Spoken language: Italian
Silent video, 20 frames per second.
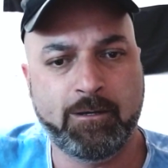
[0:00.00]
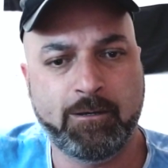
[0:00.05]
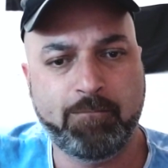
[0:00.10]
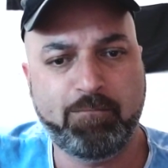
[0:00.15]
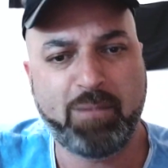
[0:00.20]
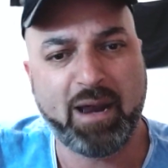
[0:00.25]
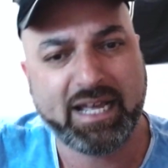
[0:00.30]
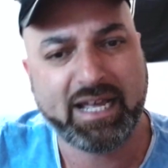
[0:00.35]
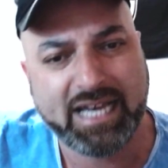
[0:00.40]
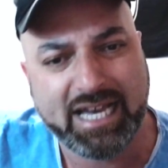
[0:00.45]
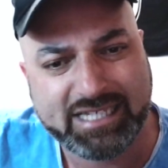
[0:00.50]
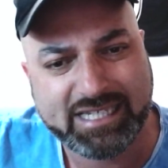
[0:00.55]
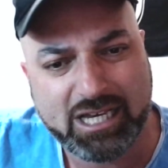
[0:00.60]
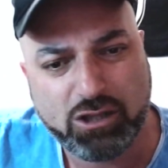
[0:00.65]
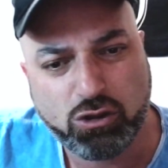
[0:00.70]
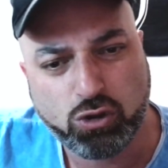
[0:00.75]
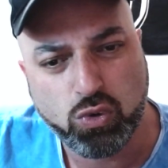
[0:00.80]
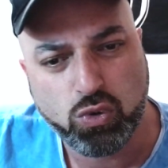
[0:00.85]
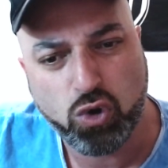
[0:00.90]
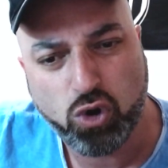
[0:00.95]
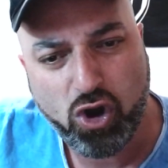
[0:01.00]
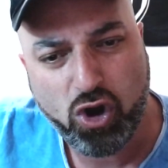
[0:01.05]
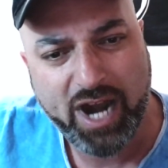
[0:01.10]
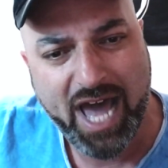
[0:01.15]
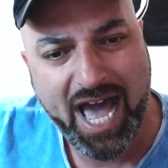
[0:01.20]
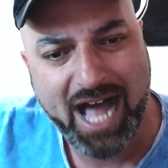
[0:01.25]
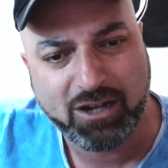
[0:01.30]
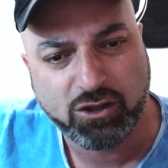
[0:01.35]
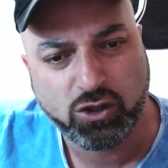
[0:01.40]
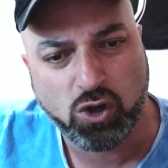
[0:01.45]
Perché se tu
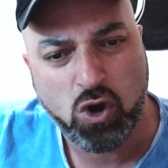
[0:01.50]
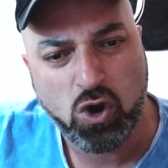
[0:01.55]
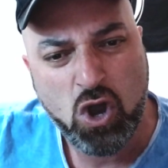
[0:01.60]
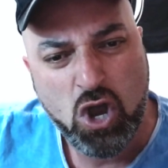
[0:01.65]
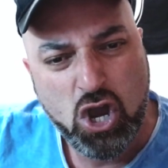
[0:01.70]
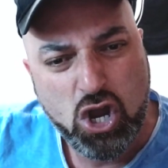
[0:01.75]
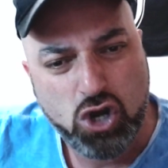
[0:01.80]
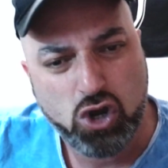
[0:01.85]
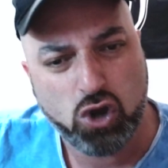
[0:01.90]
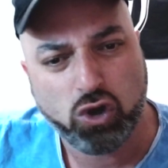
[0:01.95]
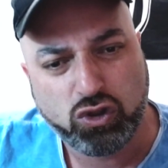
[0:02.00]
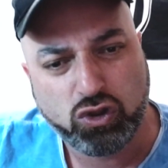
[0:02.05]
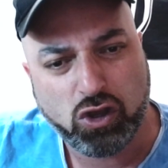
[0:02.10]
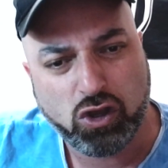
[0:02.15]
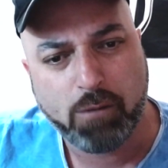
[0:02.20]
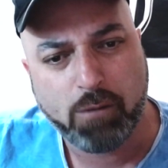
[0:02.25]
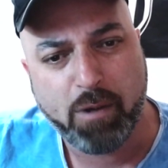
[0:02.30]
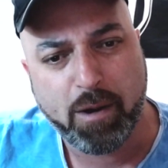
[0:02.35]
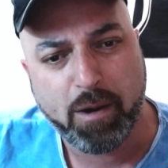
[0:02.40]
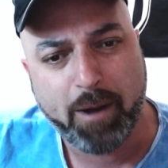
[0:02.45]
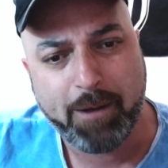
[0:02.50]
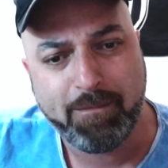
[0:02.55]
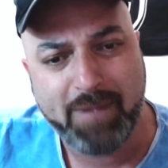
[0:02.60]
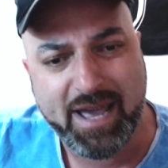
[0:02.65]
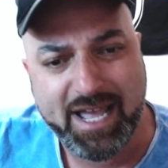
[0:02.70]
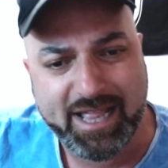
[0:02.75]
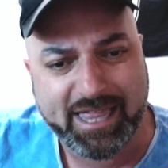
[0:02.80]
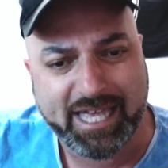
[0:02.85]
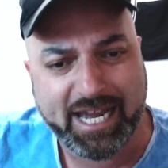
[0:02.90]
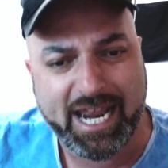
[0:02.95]
Ronaldo non te lo puoi
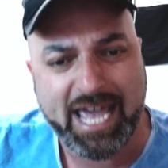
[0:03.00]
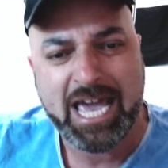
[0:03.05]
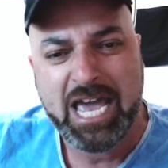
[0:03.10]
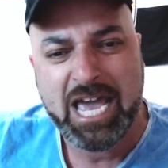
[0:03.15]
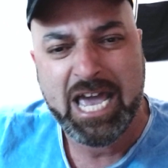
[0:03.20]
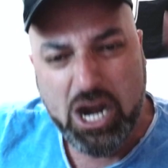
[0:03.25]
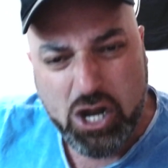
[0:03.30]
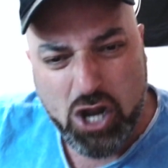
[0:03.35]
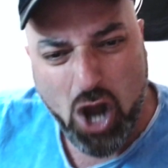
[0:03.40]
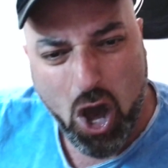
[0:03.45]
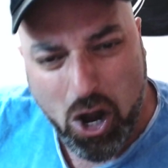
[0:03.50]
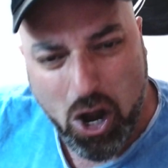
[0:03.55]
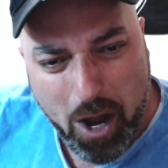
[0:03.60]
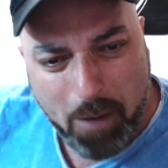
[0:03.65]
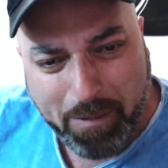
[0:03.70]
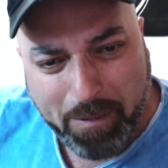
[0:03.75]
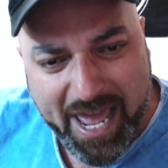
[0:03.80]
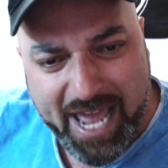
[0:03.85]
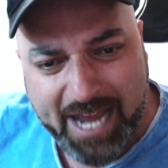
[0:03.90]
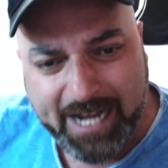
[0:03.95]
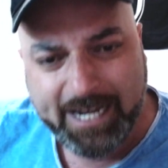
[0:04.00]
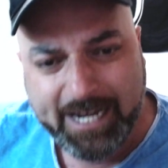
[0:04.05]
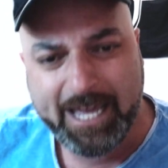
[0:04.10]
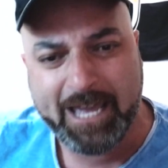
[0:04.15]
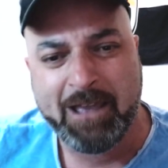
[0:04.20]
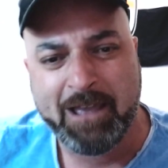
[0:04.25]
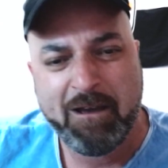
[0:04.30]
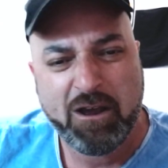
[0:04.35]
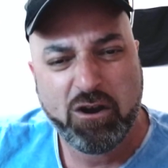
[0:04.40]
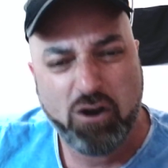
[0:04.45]
permettere, non lo prendi!
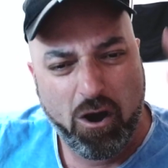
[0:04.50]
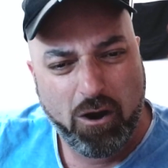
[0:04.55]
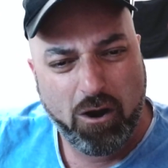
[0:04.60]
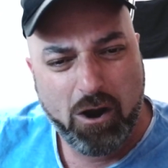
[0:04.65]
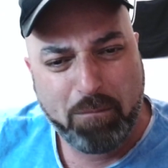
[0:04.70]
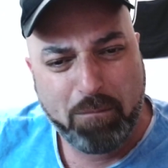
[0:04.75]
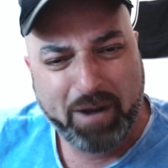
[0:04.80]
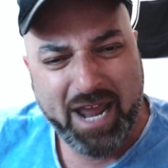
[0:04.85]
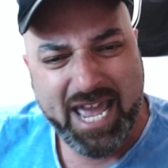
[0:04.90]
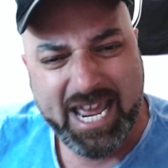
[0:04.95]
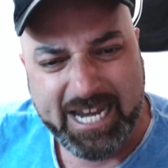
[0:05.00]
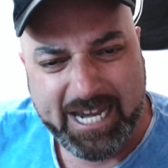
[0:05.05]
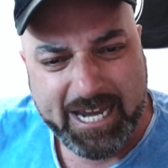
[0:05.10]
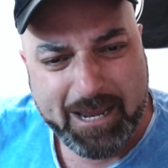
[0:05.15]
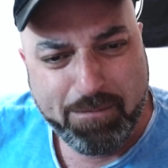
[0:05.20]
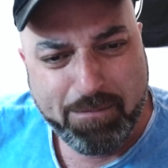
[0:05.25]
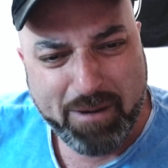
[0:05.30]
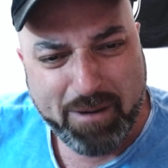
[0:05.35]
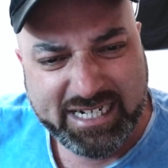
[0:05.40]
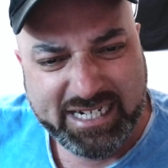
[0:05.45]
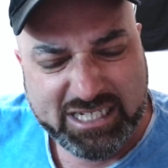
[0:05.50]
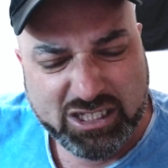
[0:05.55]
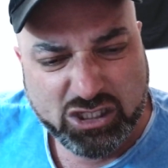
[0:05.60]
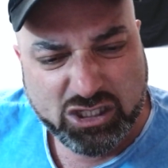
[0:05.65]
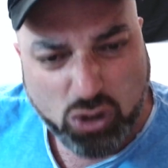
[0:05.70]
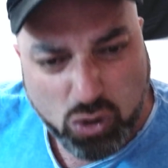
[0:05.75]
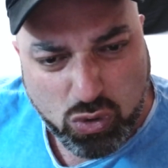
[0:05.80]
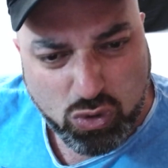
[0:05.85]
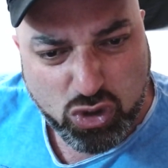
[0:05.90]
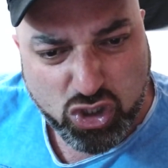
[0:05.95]
Non lo prendi per
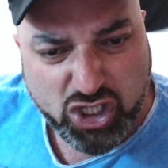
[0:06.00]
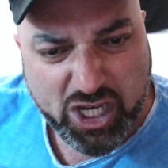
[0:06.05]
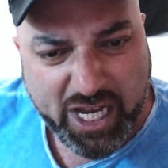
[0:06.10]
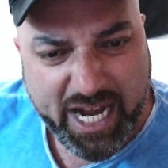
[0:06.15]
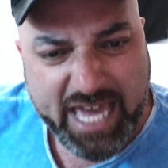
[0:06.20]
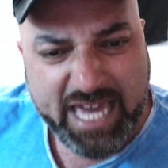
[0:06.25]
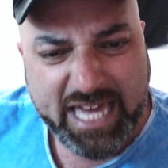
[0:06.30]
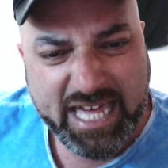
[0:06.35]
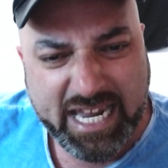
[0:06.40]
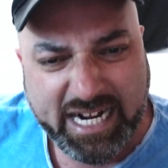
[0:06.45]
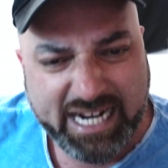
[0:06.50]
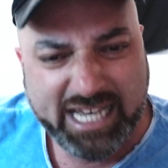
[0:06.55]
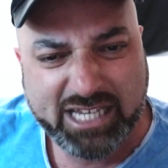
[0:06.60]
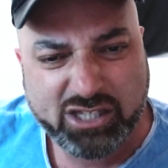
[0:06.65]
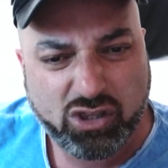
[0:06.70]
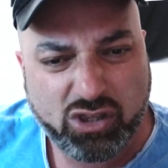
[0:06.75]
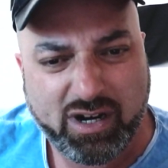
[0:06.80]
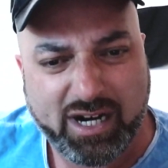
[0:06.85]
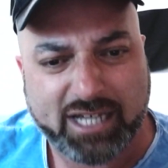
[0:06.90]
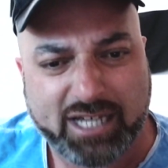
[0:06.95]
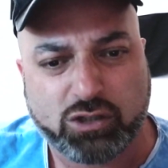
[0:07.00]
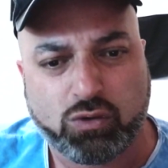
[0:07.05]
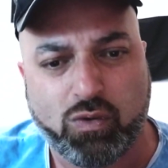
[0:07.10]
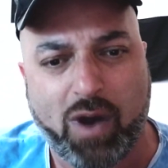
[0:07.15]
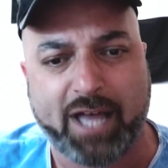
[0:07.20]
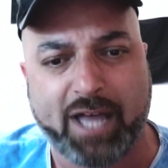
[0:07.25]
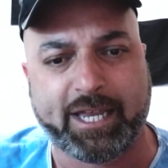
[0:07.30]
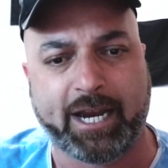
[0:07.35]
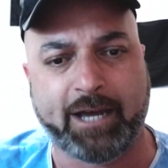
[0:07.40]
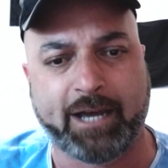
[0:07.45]
distruggere il resto della
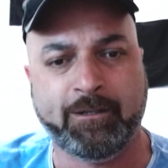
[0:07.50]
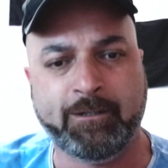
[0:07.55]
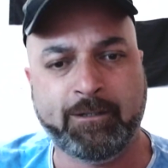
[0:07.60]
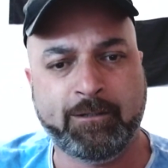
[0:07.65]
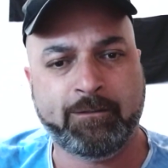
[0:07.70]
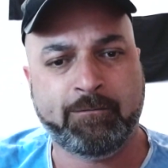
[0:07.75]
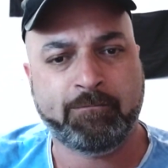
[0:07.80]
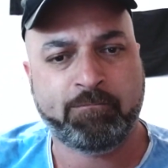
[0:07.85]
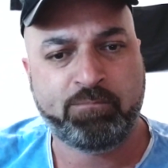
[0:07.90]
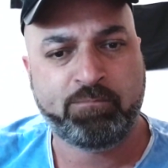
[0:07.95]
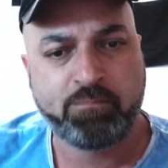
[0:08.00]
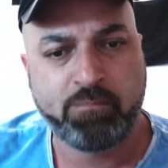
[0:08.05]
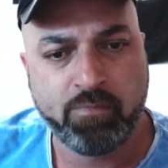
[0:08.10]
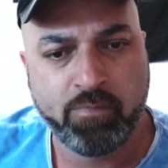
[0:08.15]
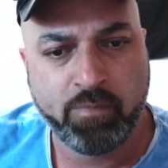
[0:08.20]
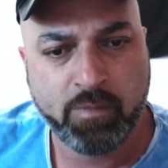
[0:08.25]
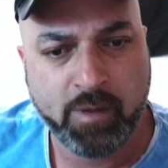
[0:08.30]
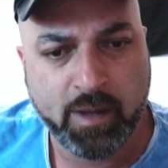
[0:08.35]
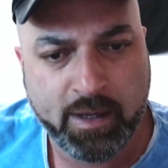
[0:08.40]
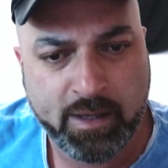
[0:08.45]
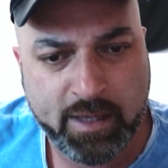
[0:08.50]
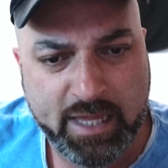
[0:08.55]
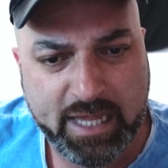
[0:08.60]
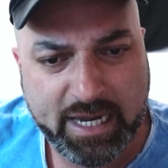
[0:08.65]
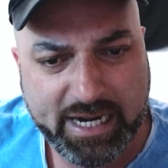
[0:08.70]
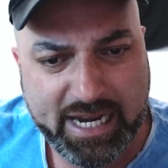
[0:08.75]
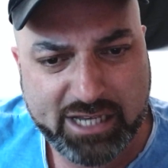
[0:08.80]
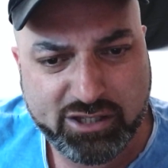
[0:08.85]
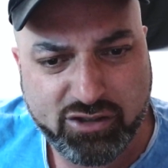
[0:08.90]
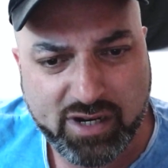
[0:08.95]
squadra! il
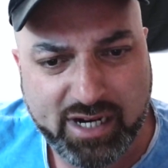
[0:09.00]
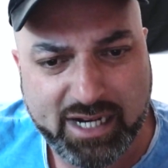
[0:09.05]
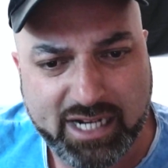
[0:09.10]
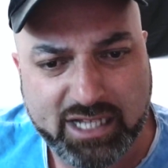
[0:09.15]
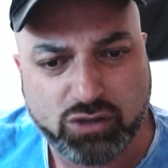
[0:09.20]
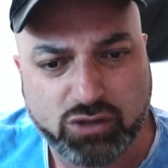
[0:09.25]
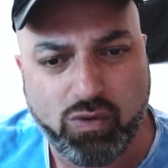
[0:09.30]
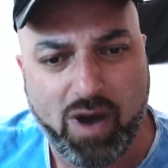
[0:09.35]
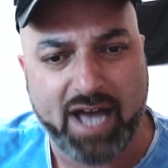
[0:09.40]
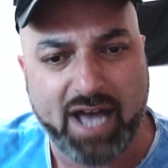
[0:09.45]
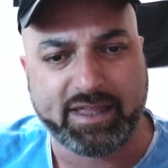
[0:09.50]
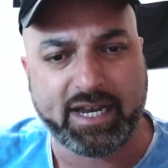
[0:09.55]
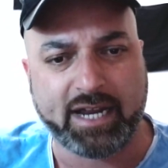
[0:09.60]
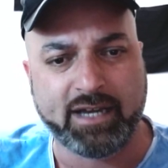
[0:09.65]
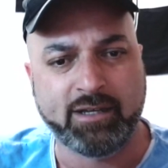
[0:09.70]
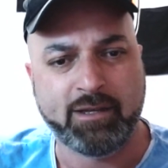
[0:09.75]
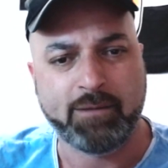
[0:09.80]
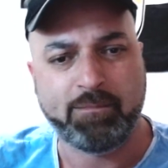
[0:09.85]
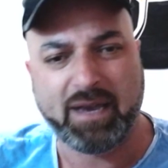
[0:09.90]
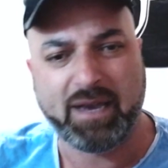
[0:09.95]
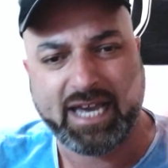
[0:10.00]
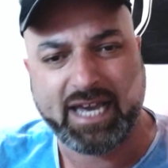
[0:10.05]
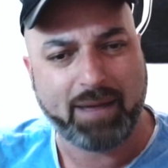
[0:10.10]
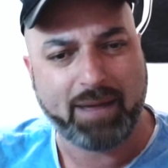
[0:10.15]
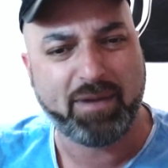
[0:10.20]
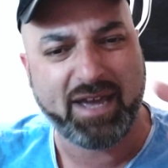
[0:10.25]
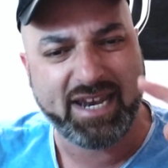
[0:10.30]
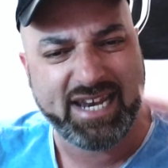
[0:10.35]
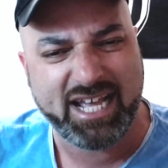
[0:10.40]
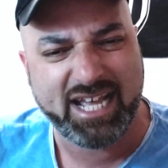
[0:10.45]
resto della squadra, perché
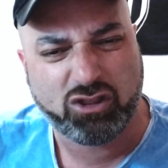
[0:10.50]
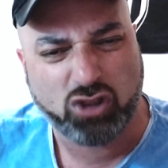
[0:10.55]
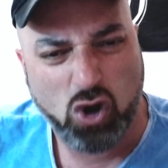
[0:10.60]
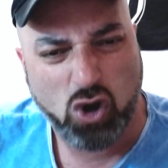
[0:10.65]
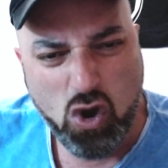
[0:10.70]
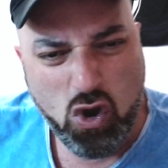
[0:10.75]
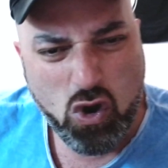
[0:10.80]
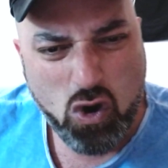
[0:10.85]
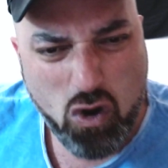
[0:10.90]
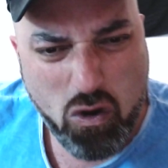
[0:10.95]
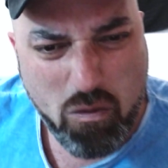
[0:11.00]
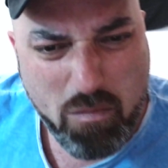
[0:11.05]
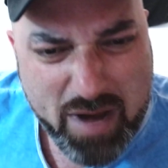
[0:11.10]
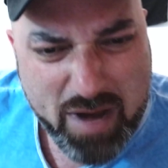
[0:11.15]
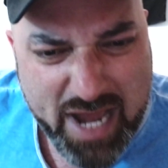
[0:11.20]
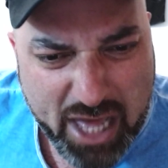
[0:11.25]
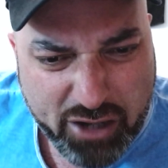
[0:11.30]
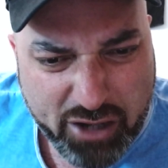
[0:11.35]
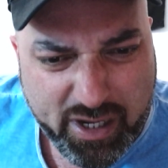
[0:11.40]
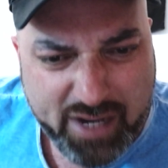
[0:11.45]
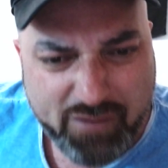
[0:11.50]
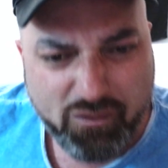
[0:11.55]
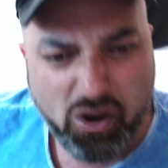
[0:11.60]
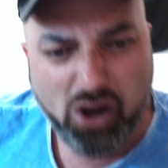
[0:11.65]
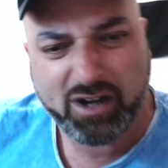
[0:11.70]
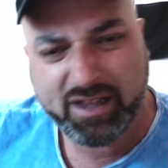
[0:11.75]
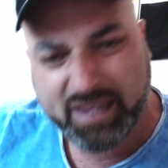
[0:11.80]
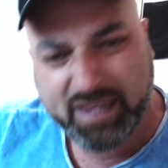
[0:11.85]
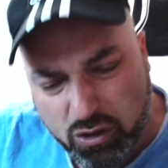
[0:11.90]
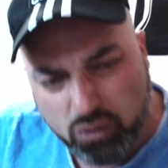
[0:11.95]
l'abbiamo detto un miliardo di
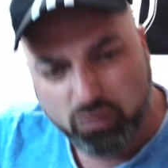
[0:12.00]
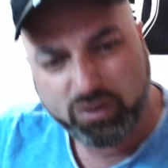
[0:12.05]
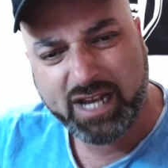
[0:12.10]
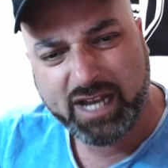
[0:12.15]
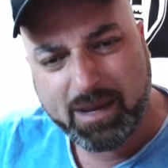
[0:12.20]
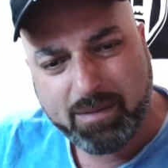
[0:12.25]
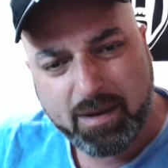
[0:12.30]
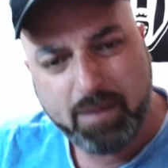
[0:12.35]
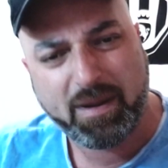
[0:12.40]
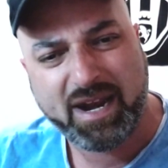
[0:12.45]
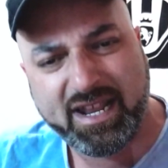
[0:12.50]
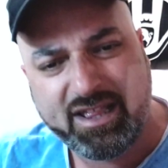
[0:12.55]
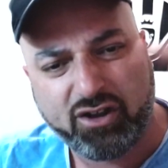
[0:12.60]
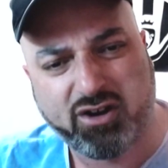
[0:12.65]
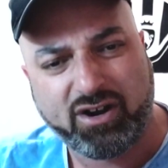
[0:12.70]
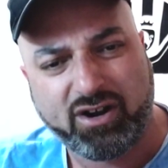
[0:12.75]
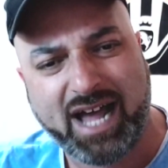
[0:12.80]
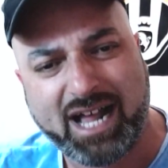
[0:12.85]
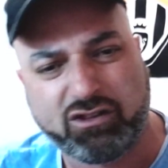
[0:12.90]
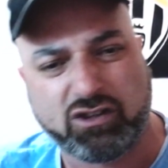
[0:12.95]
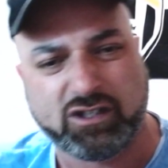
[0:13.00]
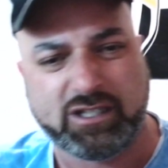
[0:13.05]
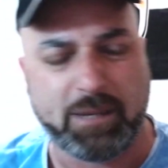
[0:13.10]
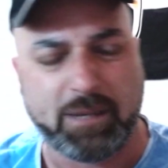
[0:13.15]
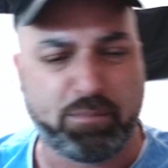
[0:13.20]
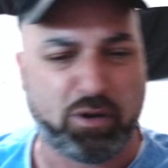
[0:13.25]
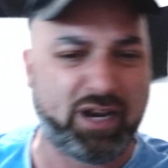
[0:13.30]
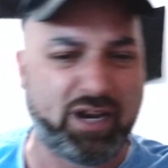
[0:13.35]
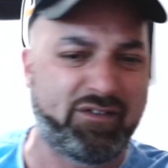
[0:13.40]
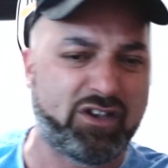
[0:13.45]
volte, inutile che mi prendi Ronaldo se
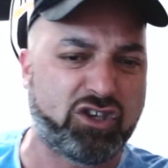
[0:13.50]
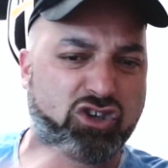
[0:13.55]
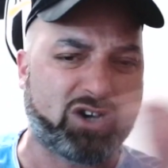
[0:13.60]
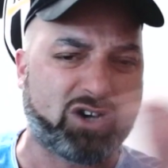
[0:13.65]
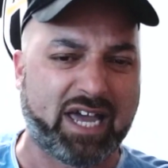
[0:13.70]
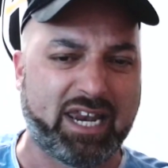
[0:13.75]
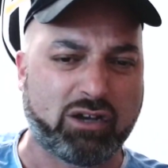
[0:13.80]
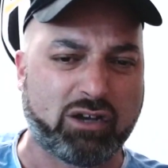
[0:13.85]
poi devi giocare